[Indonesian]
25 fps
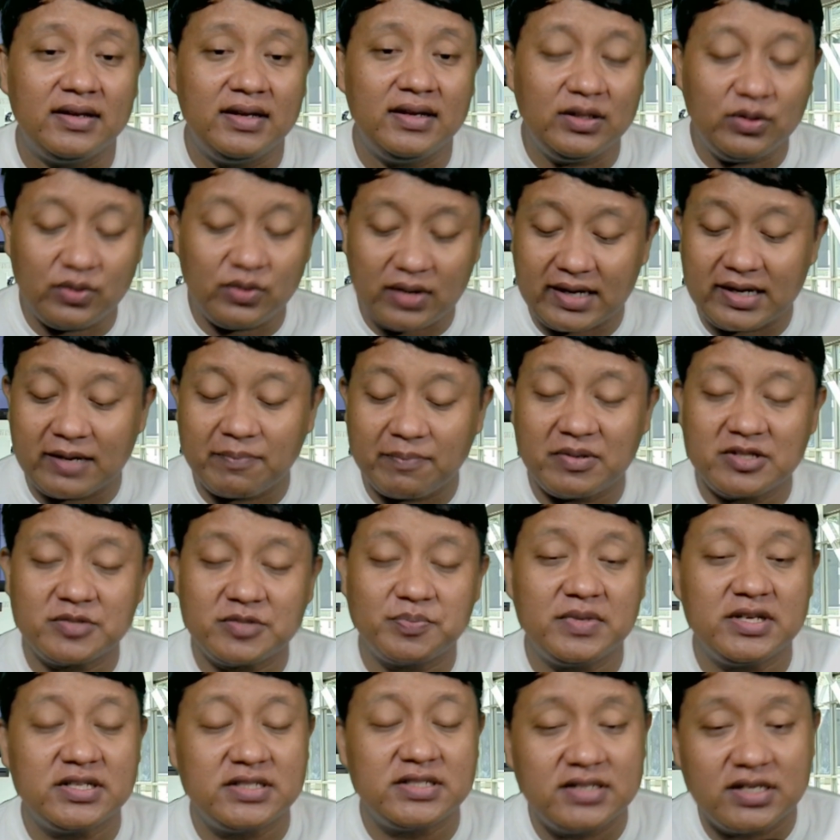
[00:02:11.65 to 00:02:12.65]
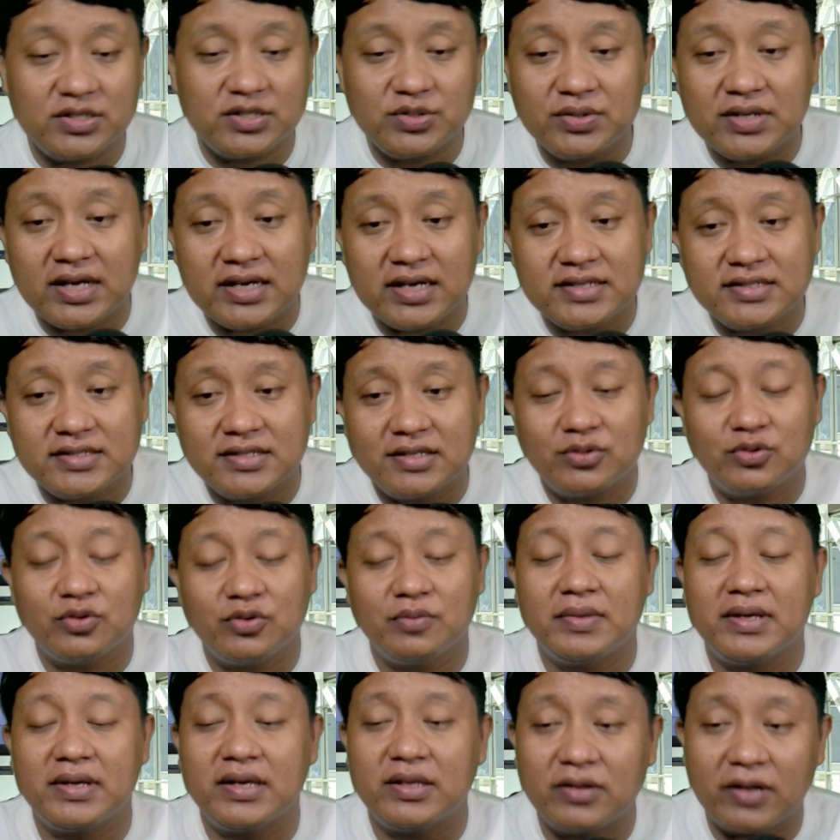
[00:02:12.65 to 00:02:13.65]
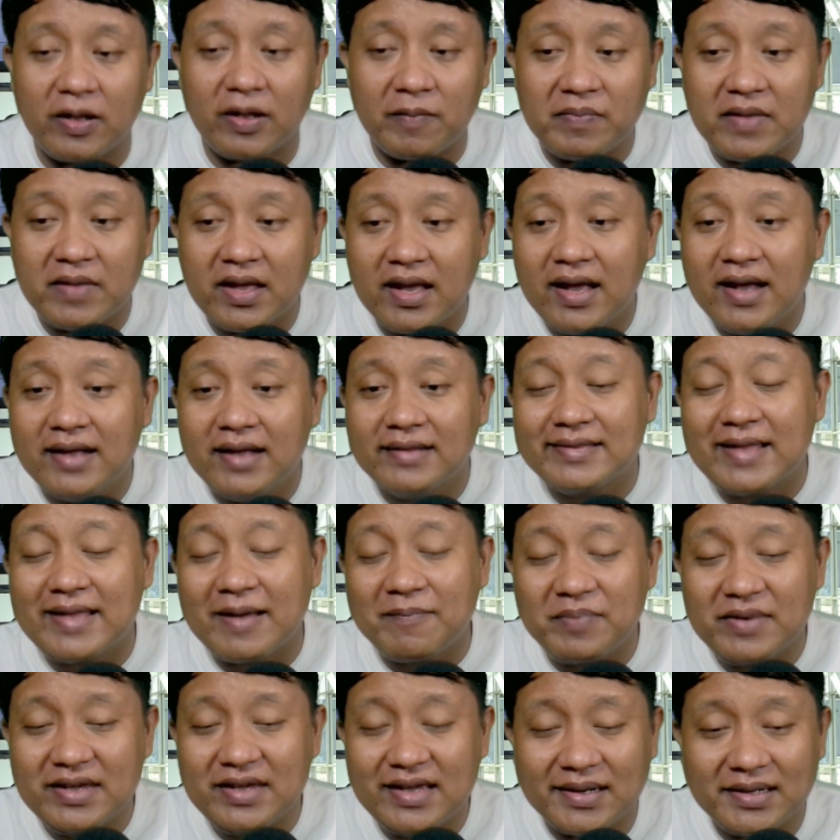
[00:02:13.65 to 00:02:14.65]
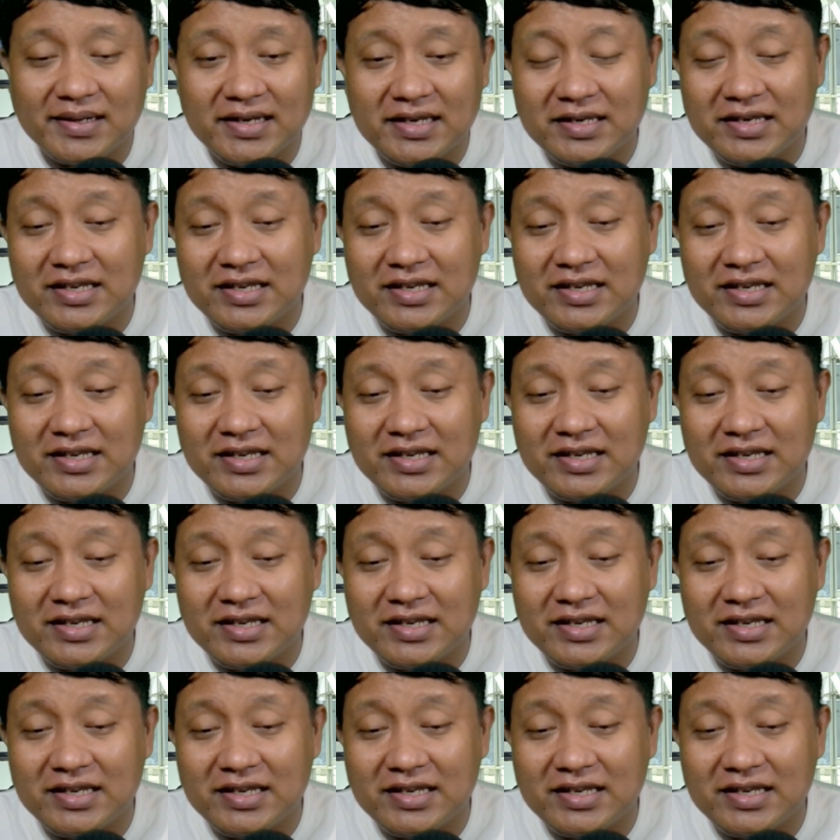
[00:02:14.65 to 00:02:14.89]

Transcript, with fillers: Itu ada plus minusnya juga di situ begitu. Tapi yang di,